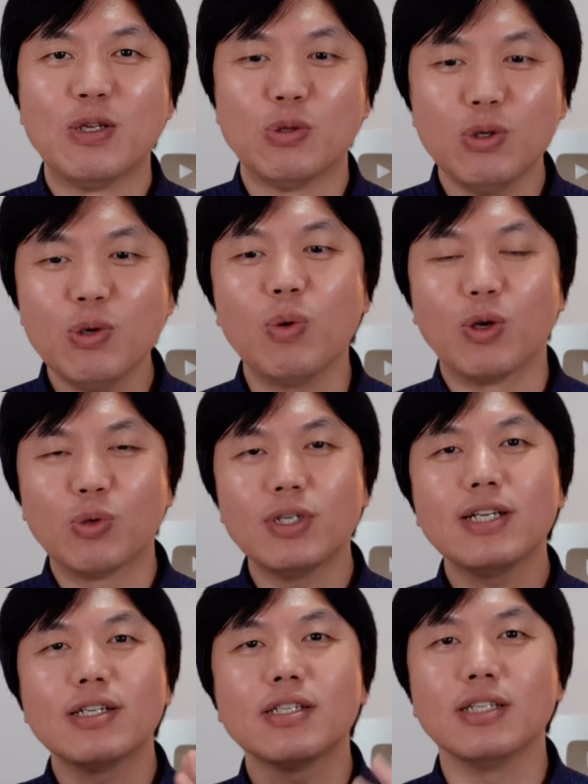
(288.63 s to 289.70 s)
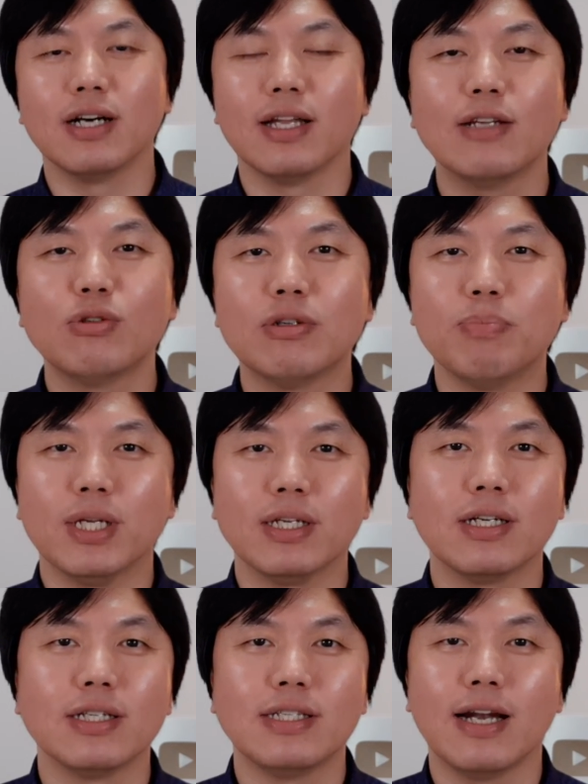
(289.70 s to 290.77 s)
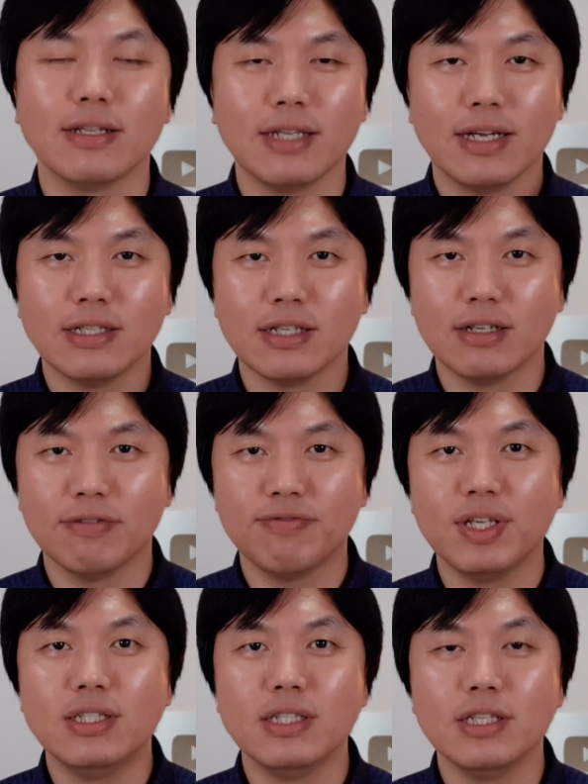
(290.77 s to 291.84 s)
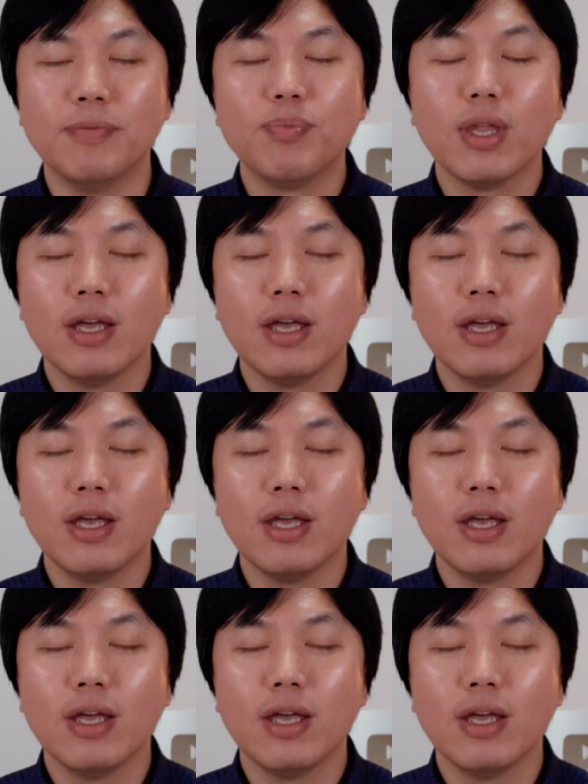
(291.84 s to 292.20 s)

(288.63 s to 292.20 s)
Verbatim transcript: 所以说，我做这个事情啊，它就是比这个前两天这个飞机。